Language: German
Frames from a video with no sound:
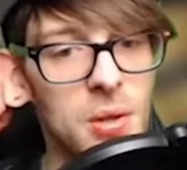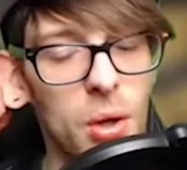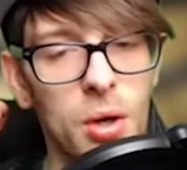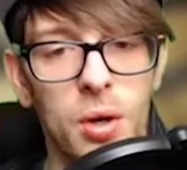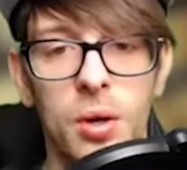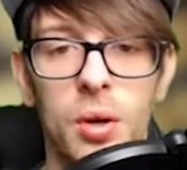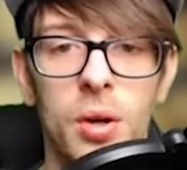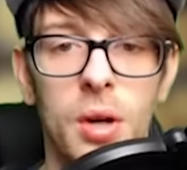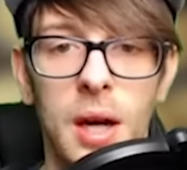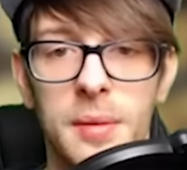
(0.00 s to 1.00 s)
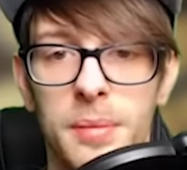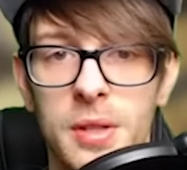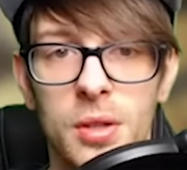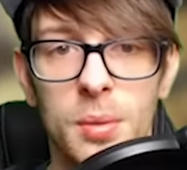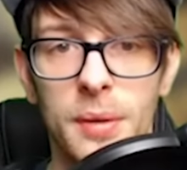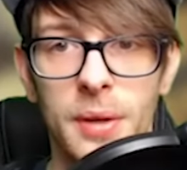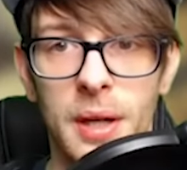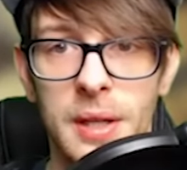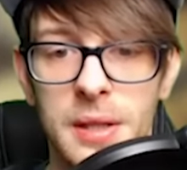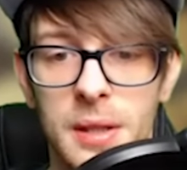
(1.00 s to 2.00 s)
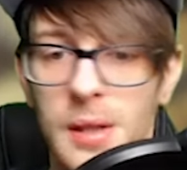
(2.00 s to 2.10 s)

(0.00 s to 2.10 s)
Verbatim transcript: doch äh, gerade ein bisschen überfragt.